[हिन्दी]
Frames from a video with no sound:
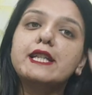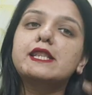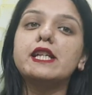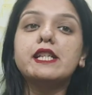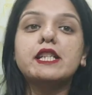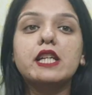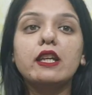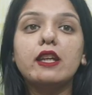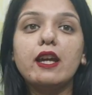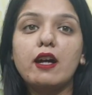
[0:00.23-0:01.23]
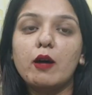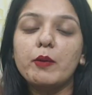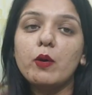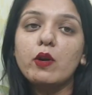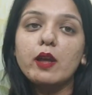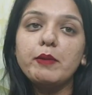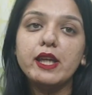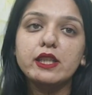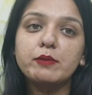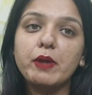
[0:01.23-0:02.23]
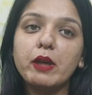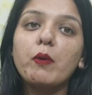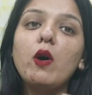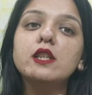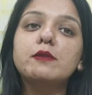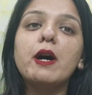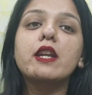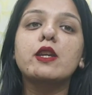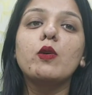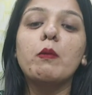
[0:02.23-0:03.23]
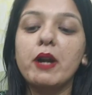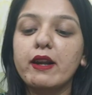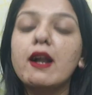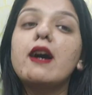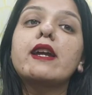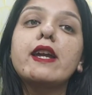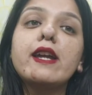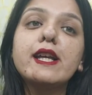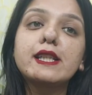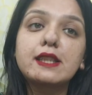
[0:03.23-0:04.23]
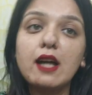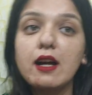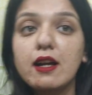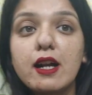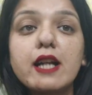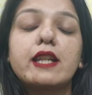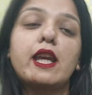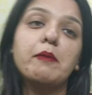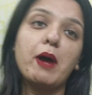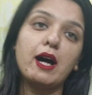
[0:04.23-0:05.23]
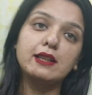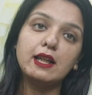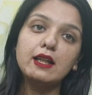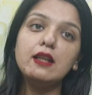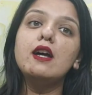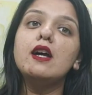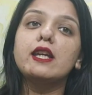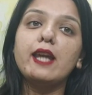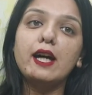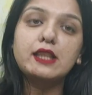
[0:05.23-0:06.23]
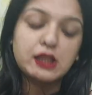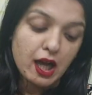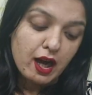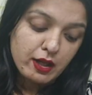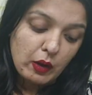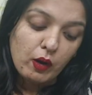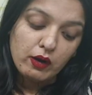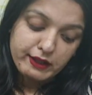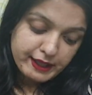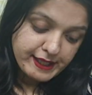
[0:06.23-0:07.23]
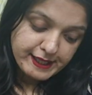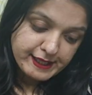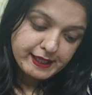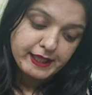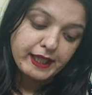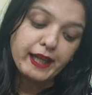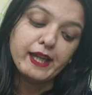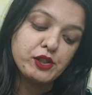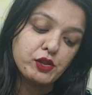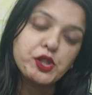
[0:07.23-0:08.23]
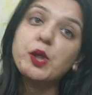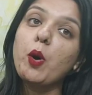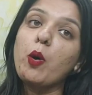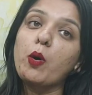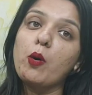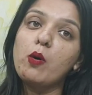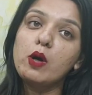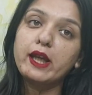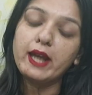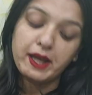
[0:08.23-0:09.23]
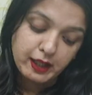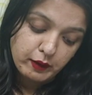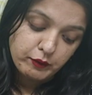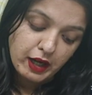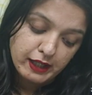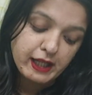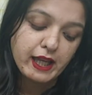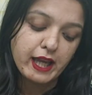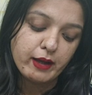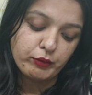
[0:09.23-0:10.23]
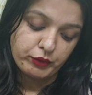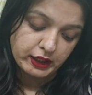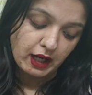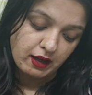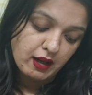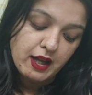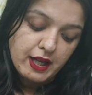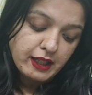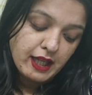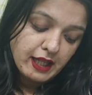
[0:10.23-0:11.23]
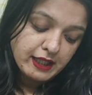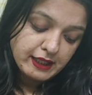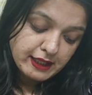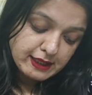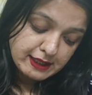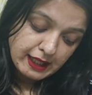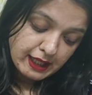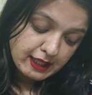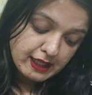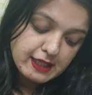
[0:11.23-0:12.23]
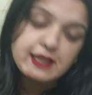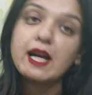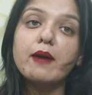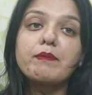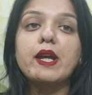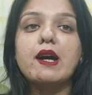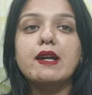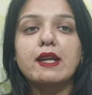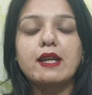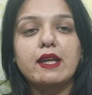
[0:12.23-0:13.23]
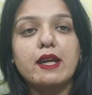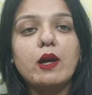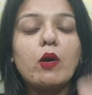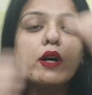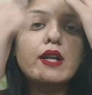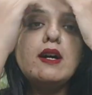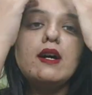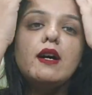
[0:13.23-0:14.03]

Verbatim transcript: एक्सटेंशन की खबरों के बीच बिग बॉस पर क्यों मंडरा रहे हैं संकट के बादल क्या चार और कंटेस्टेंट हैं जो शो को कहने वाले हैं विदा क्या डिटेल्स निकलकर सामने आ रहे हैं और